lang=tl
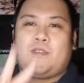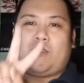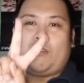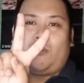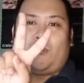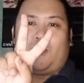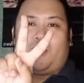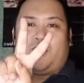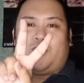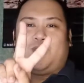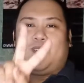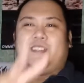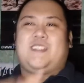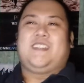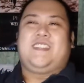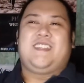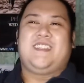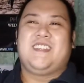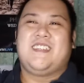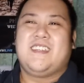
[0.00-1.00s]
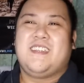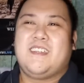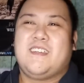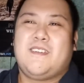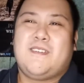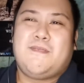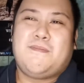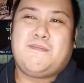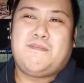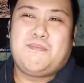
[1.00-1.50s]
Two.
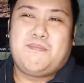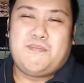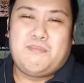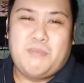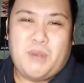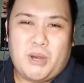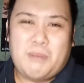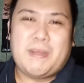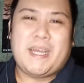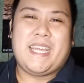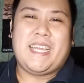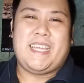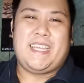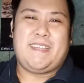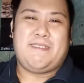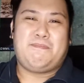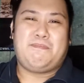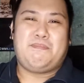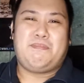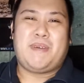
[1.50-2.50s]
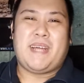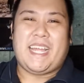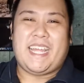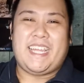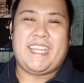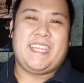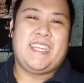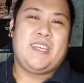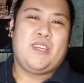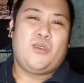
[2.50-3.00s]
Momai by
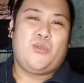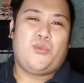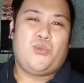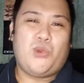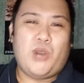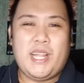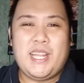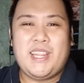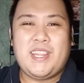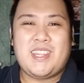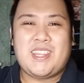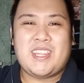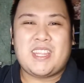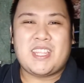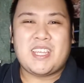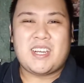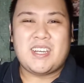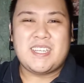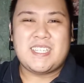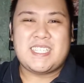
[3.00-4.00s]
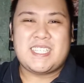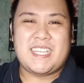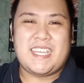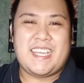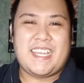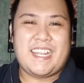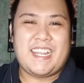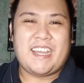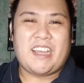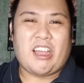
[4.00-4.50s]
One Thugs
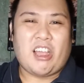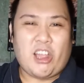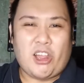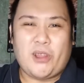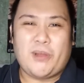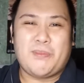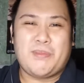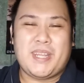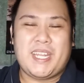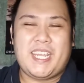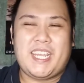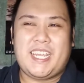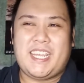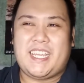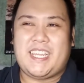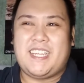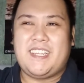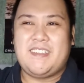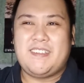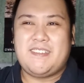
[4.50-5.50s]
and Harmony.